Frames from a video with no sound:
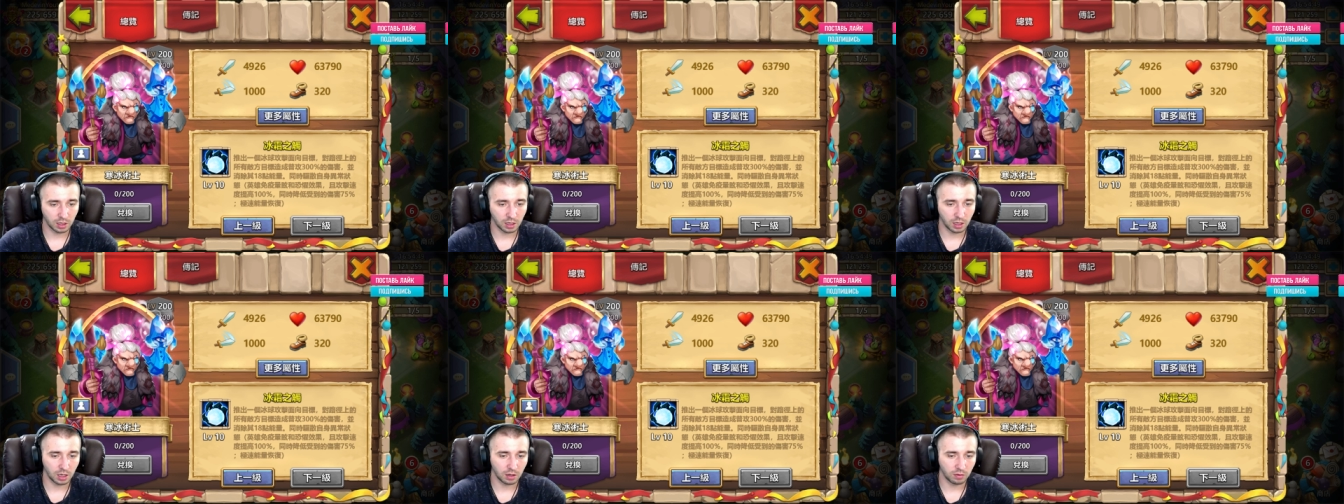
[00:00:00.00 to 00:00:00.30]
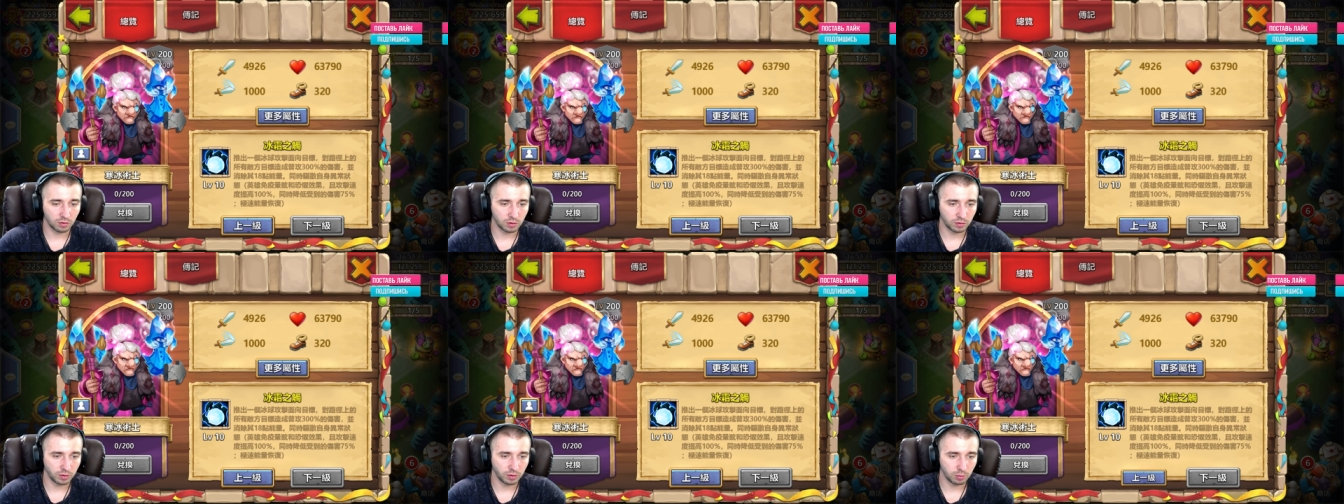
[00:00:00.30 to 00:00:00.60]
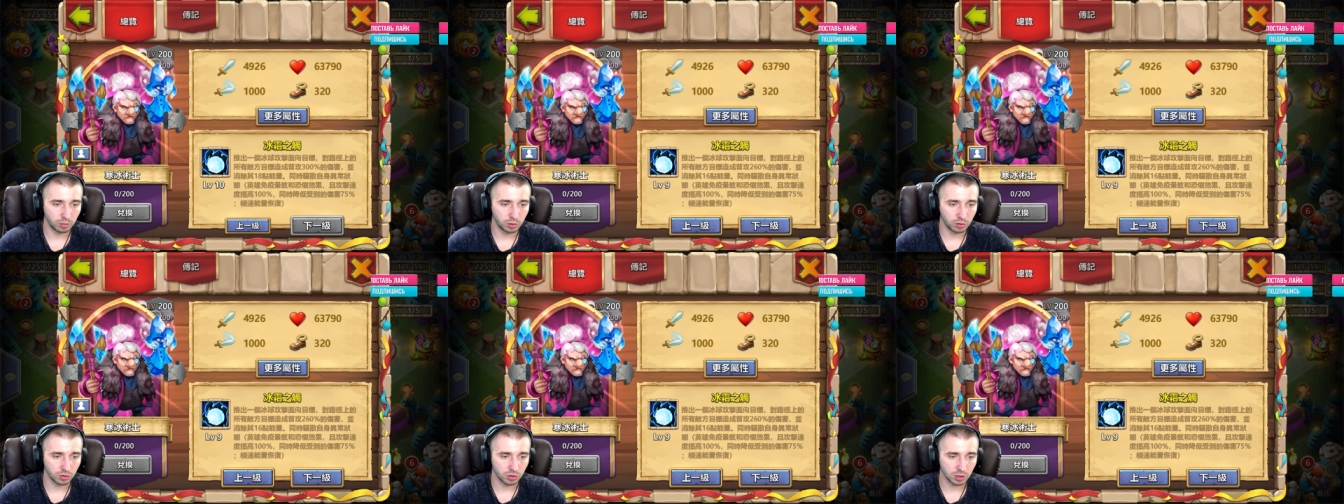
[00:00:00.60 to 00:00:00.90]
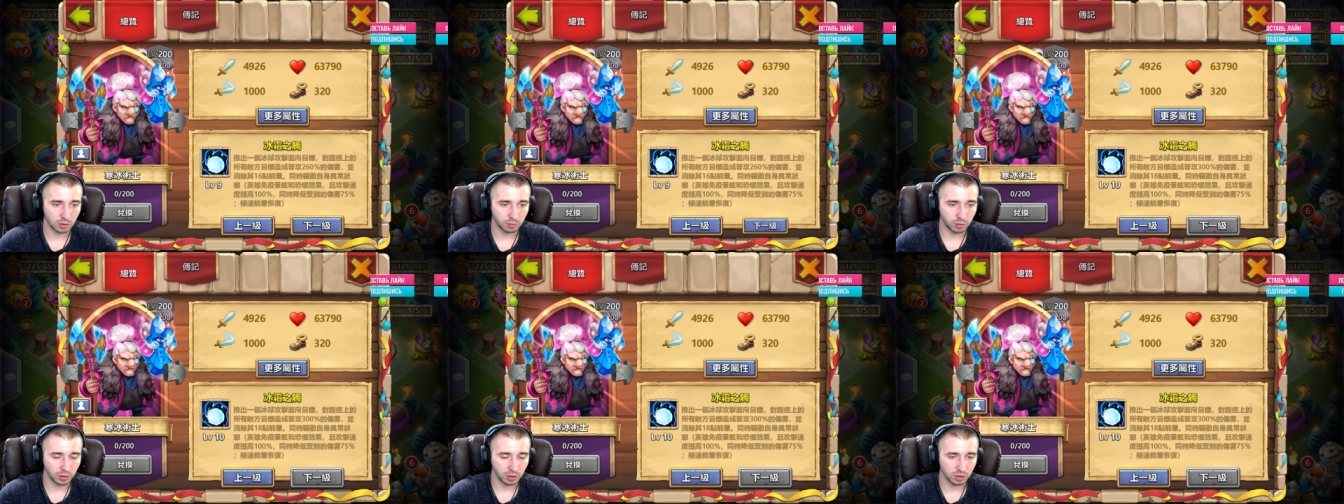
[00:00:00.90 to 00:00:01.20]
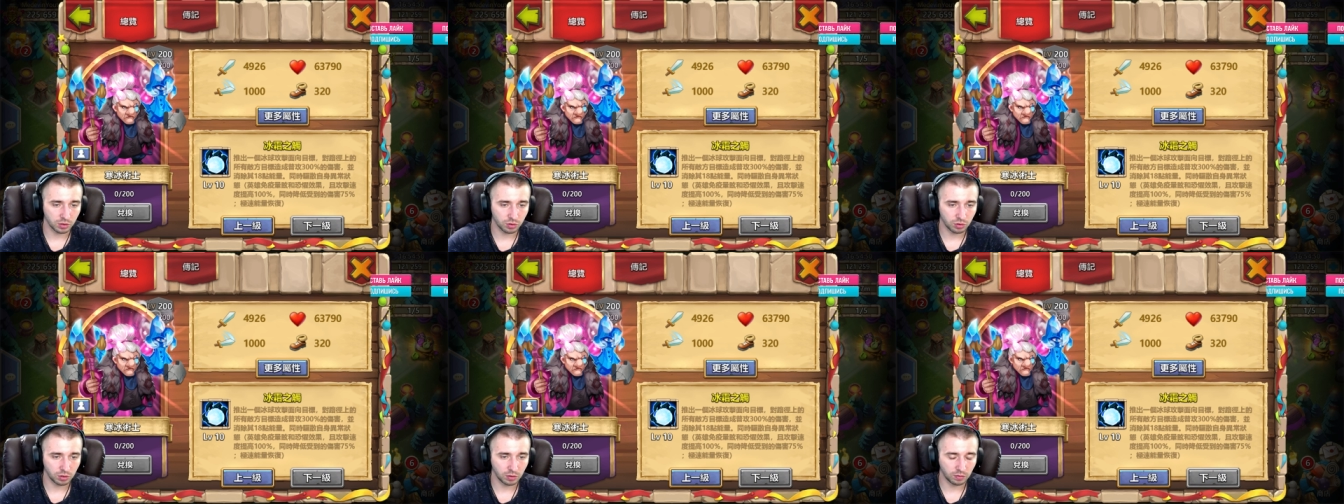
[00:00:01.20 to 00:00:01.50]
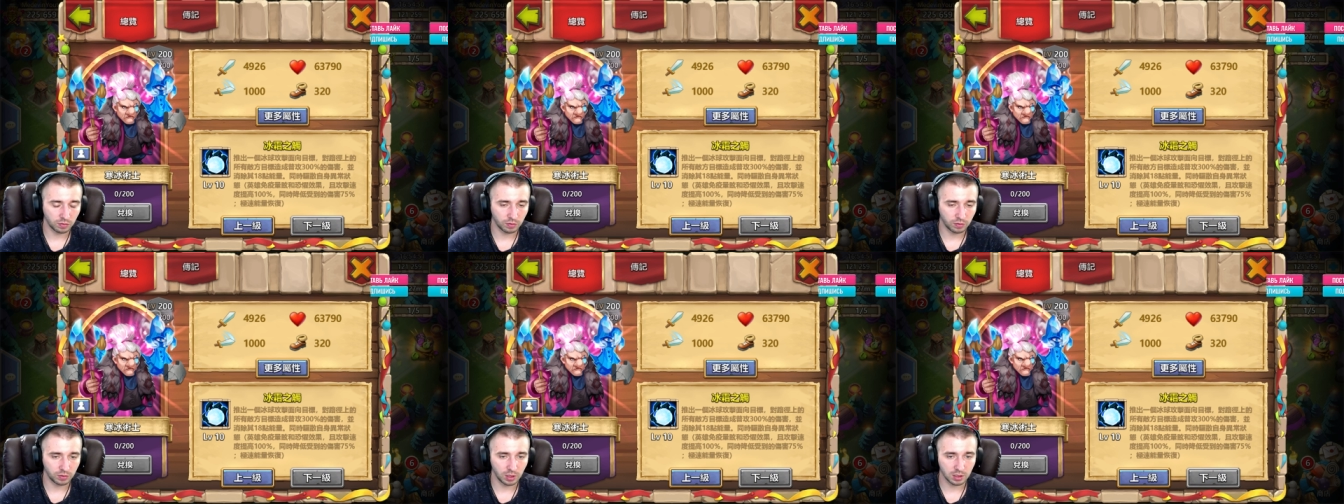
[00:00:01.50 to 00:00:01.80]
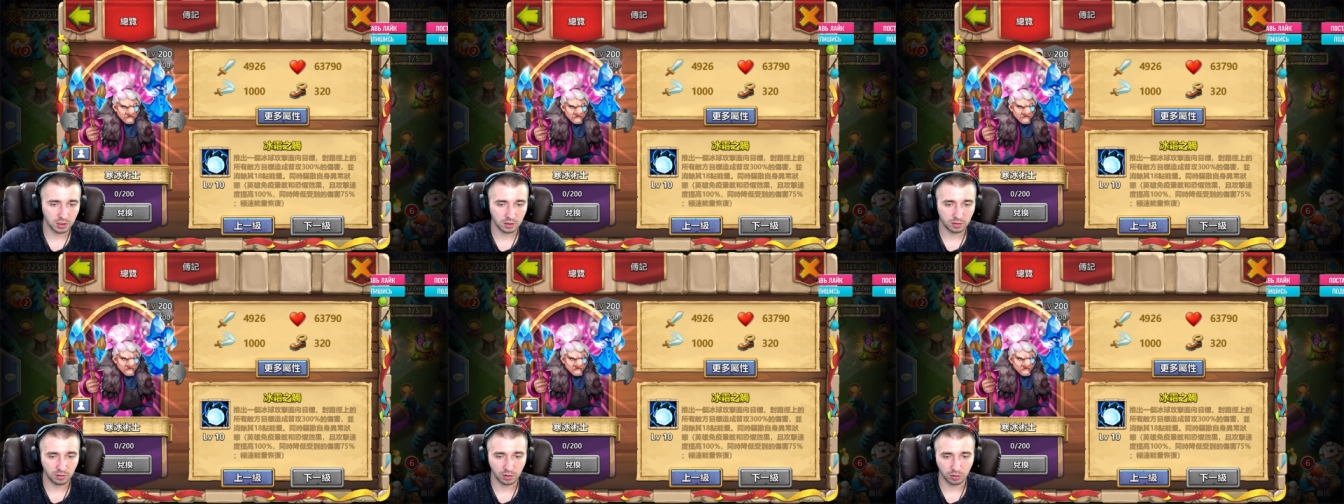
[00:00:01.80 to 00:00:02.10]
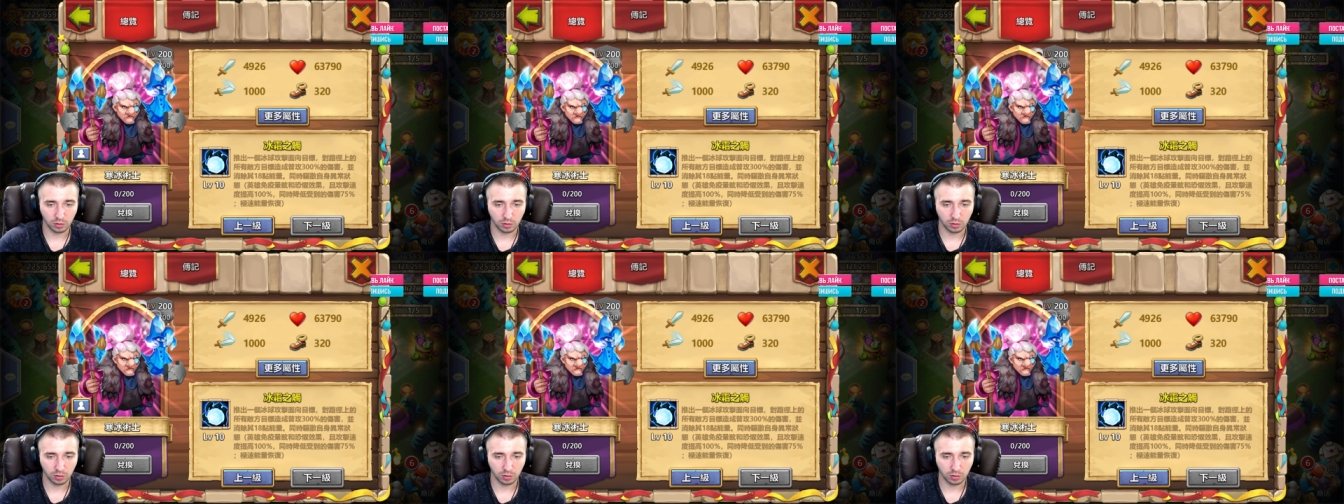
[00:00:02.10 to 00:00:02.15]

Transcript: Я его выбью, уже покажу его в действии.